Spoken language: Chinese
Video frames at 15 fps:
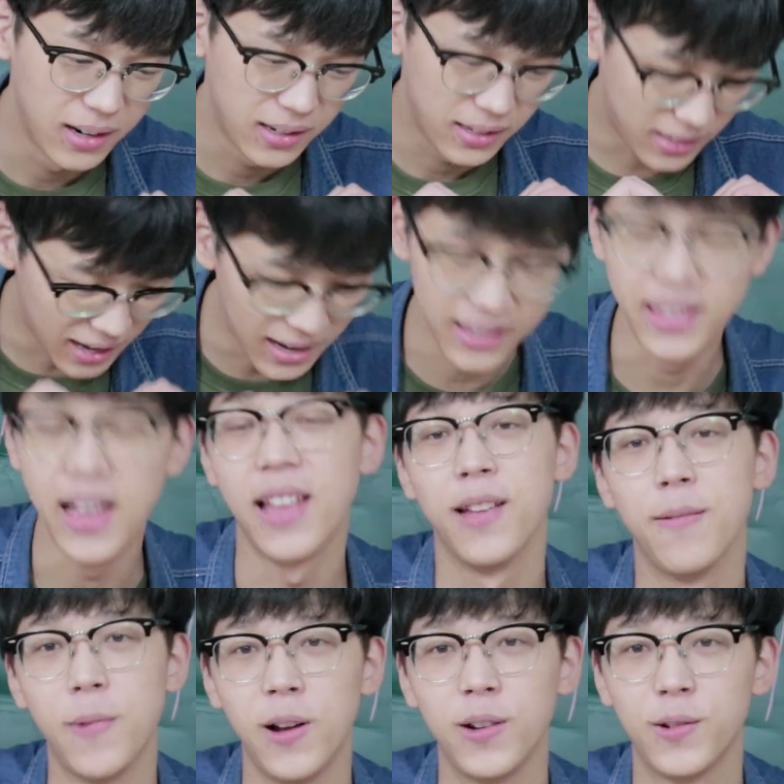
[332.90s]
是很大的
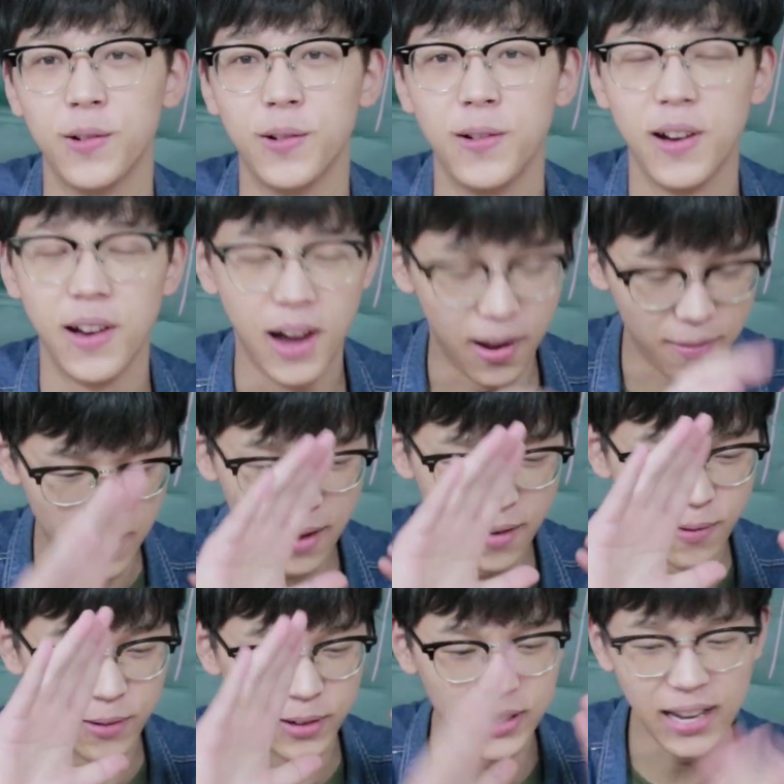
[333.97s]
帮助，好吧？
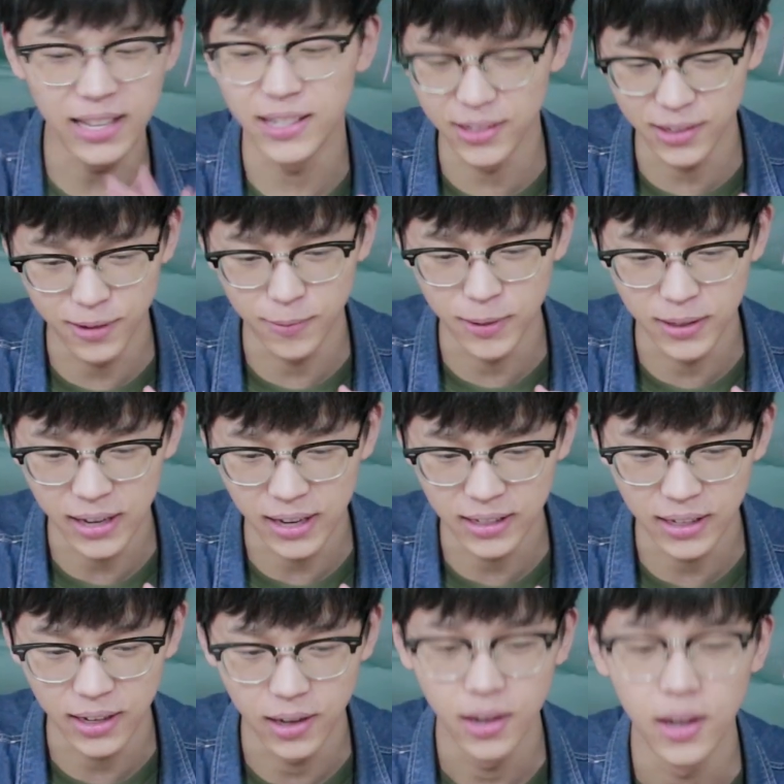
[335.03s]
我们下期视频再见，
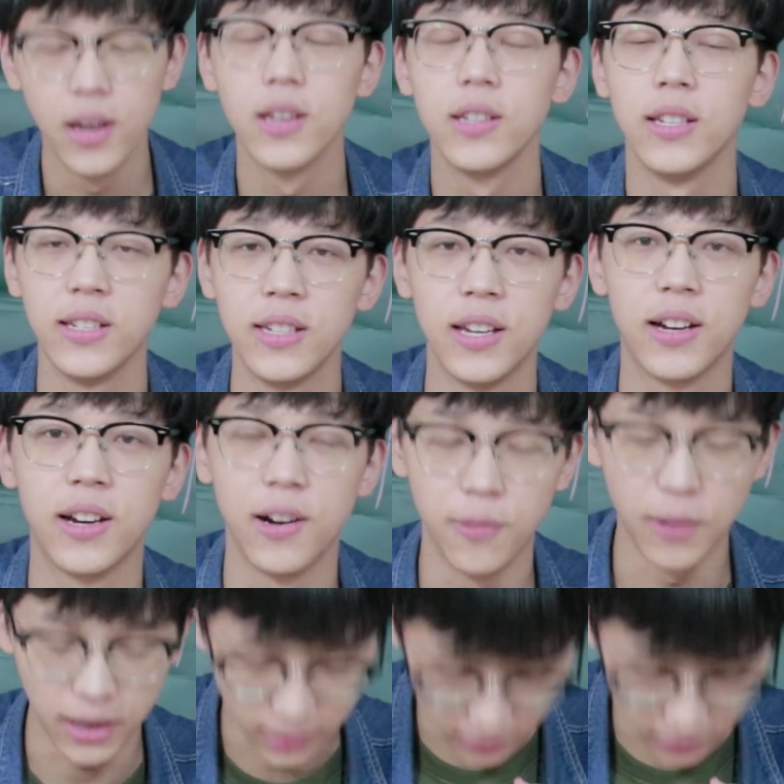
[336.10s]
谢谢各位。